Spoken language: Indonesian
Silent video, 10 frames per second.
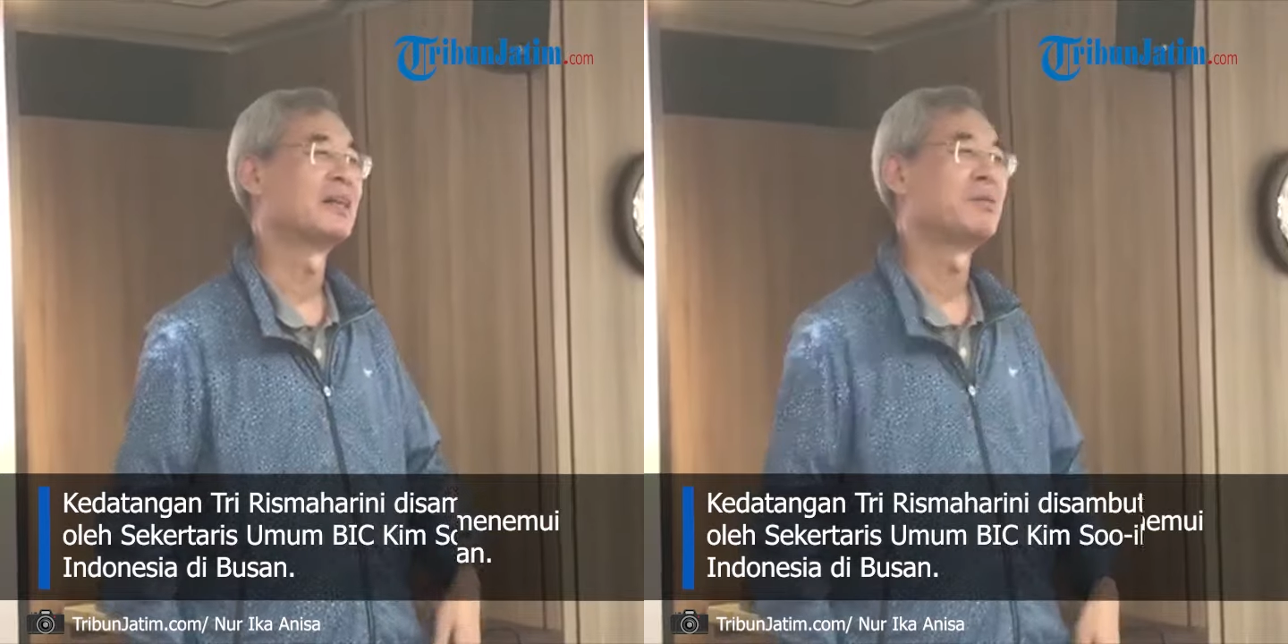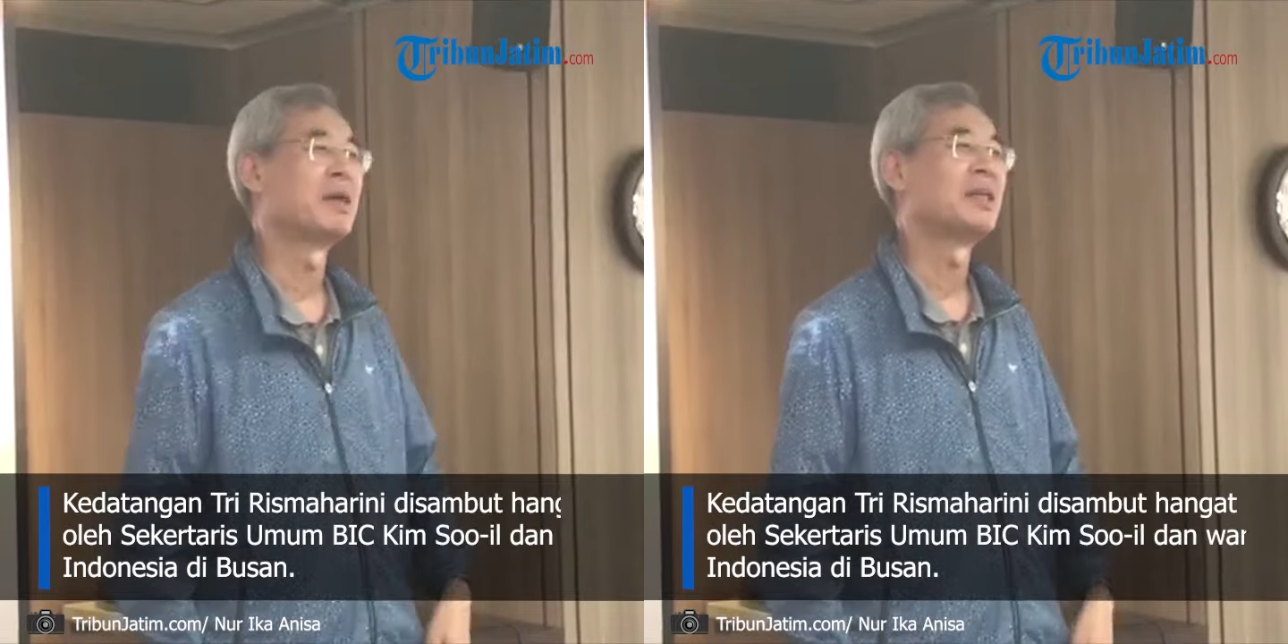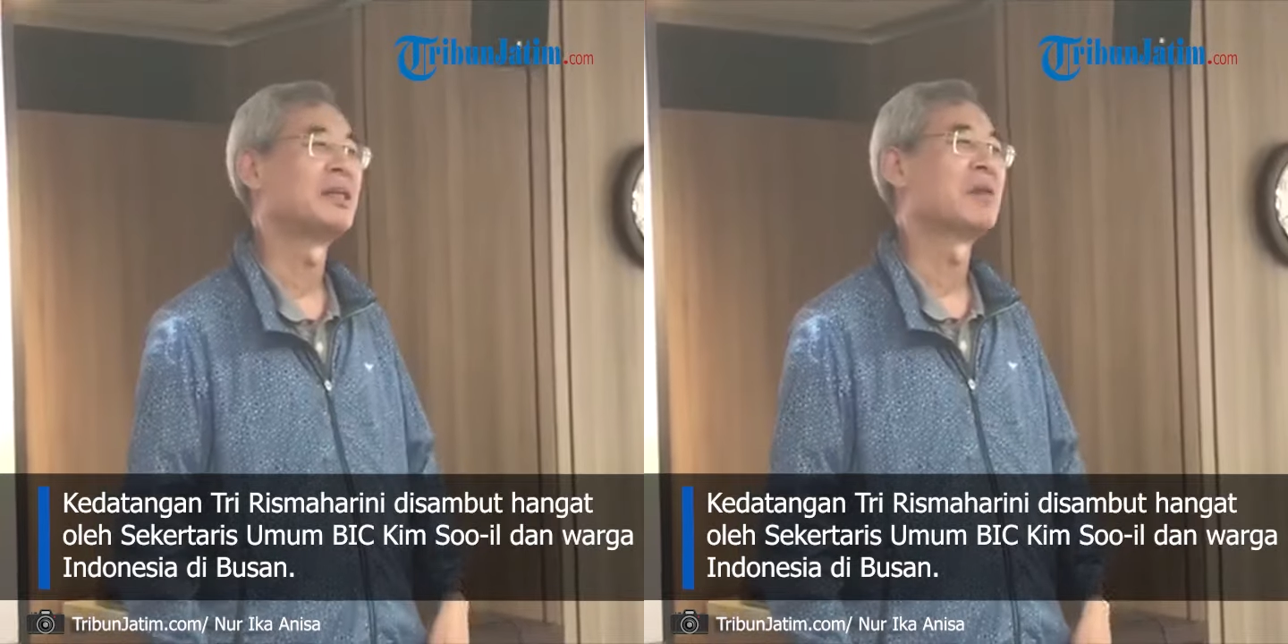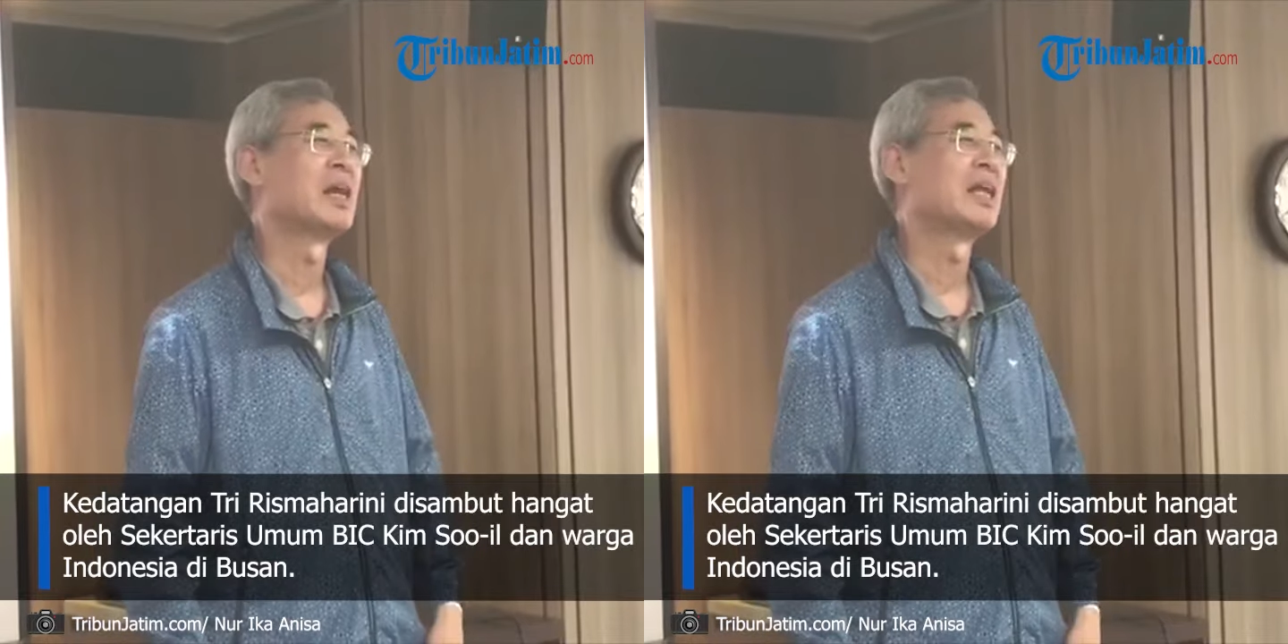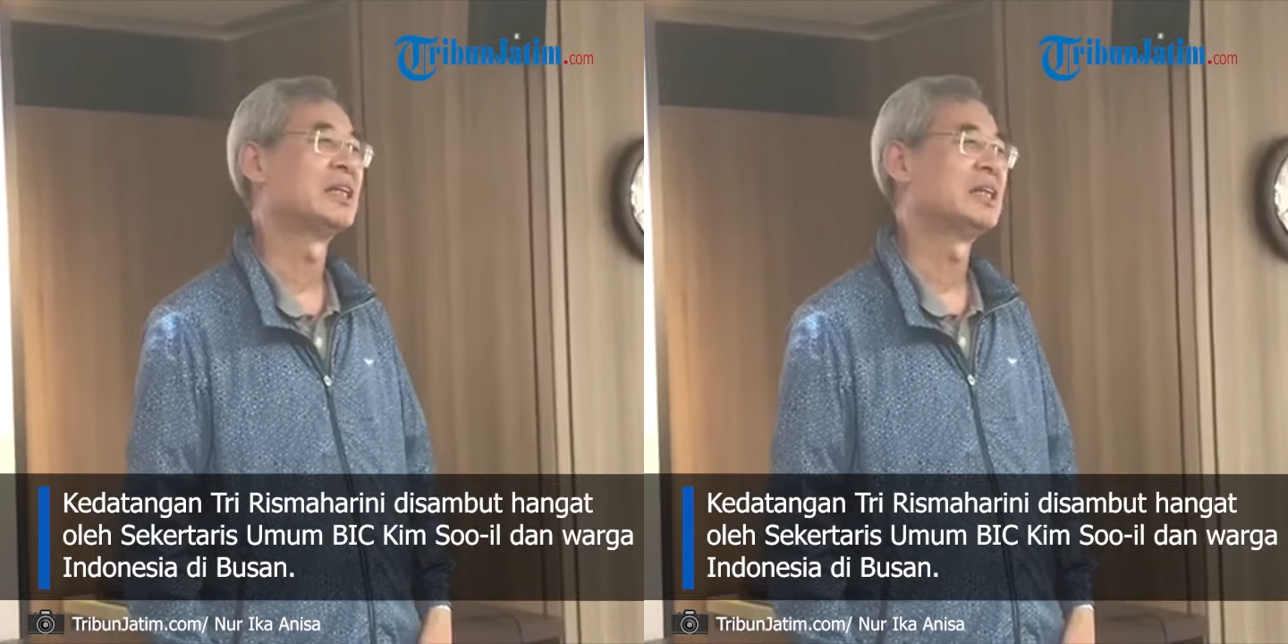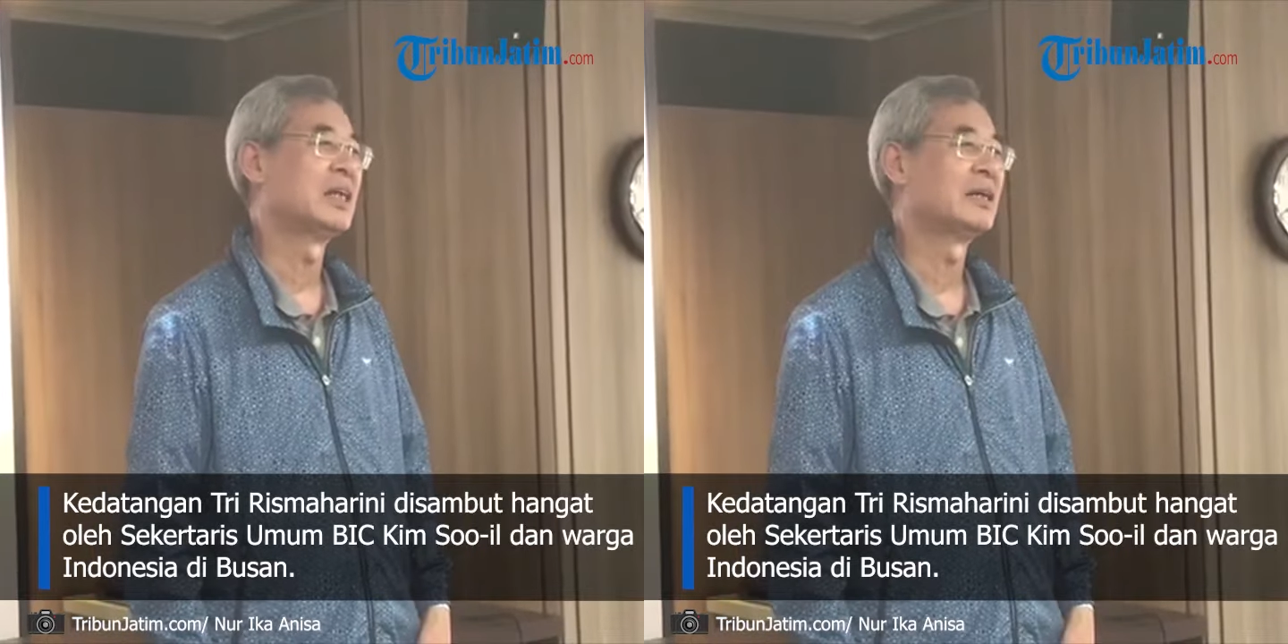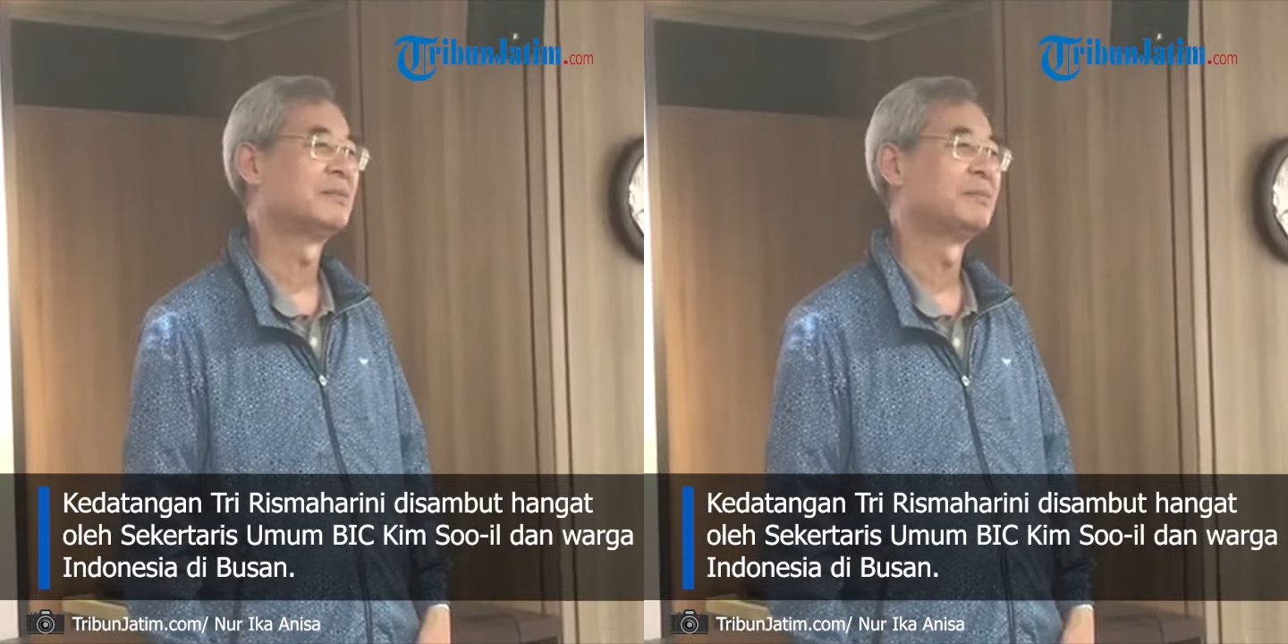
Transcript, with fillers: dibanding Malaysia.